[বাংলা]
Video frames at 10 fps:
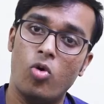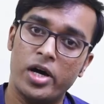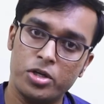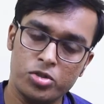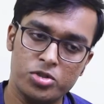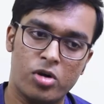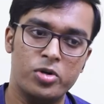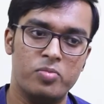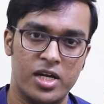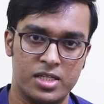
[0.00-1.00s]
ওআরএসও
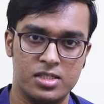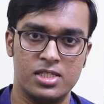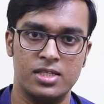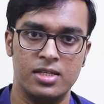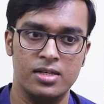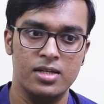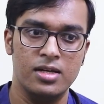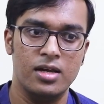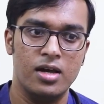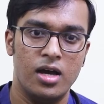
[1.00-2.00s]
যখন বানাচ্ছেন
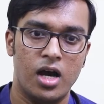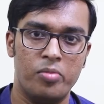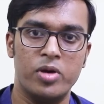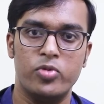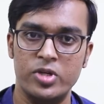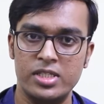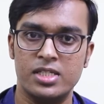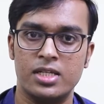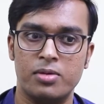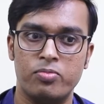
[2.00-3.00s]
আমরা বলি
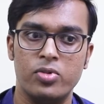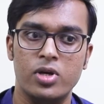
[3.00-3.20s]
যেটা